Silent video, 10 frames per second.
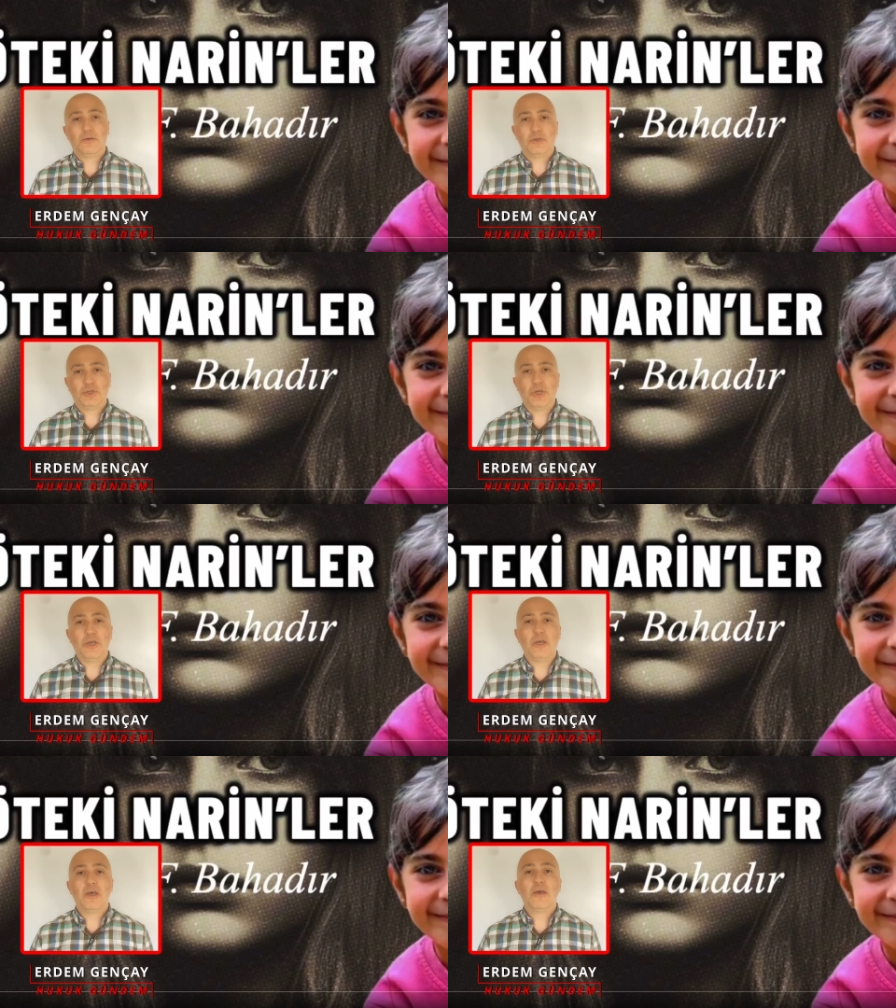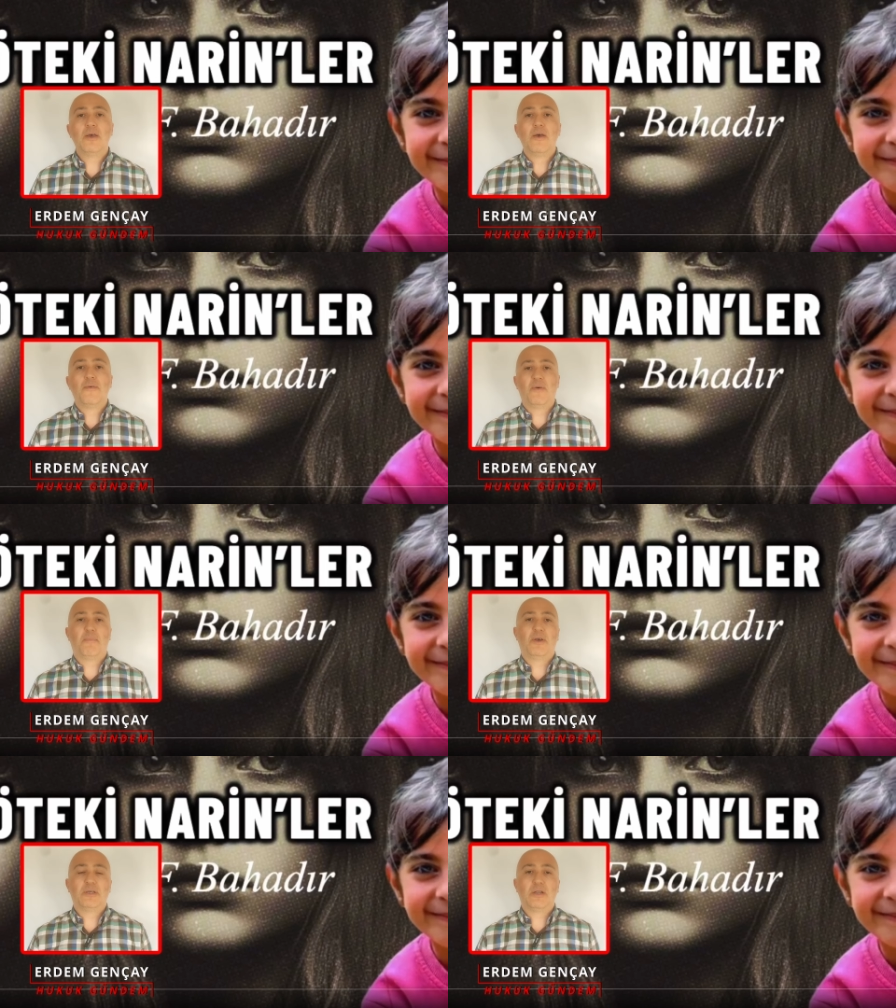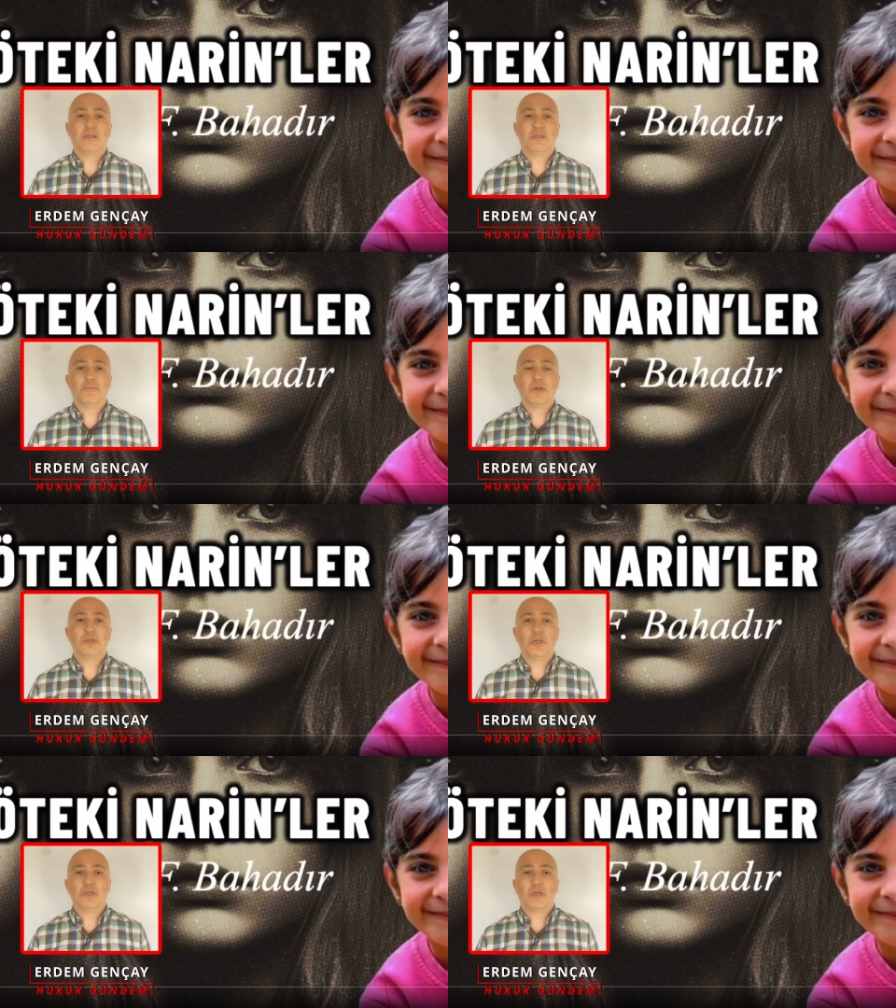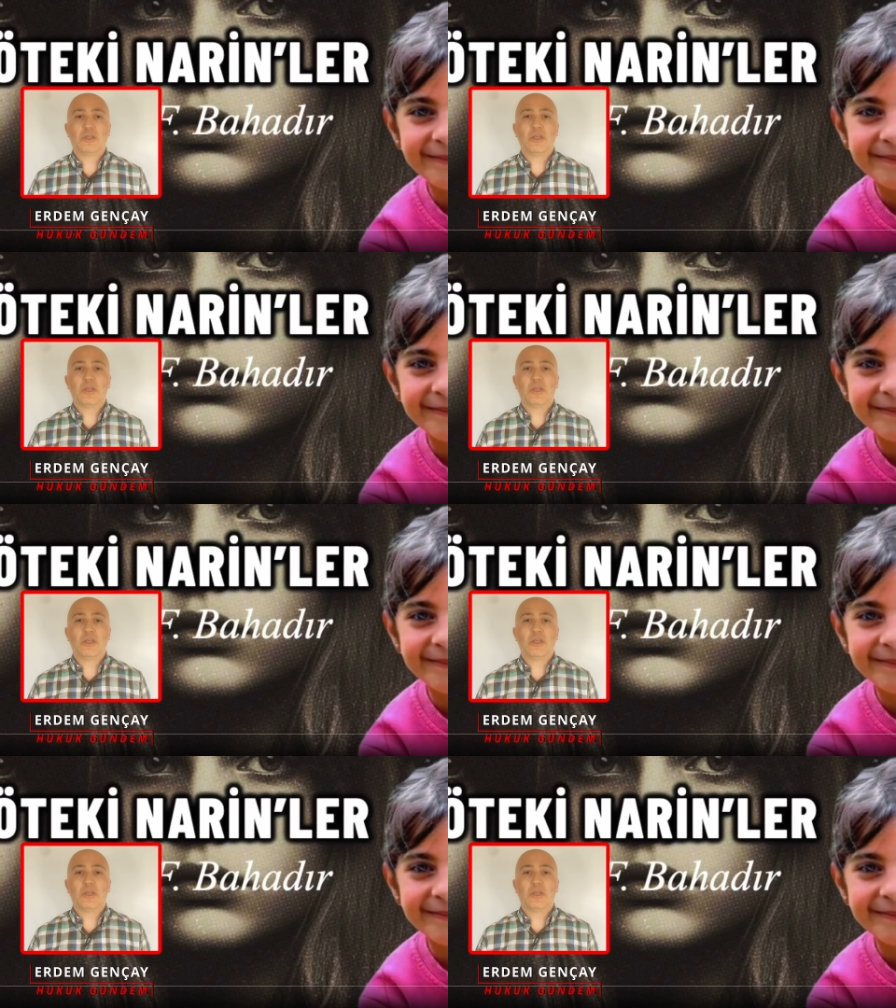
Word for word: şeyi ve pazartesi başlayacak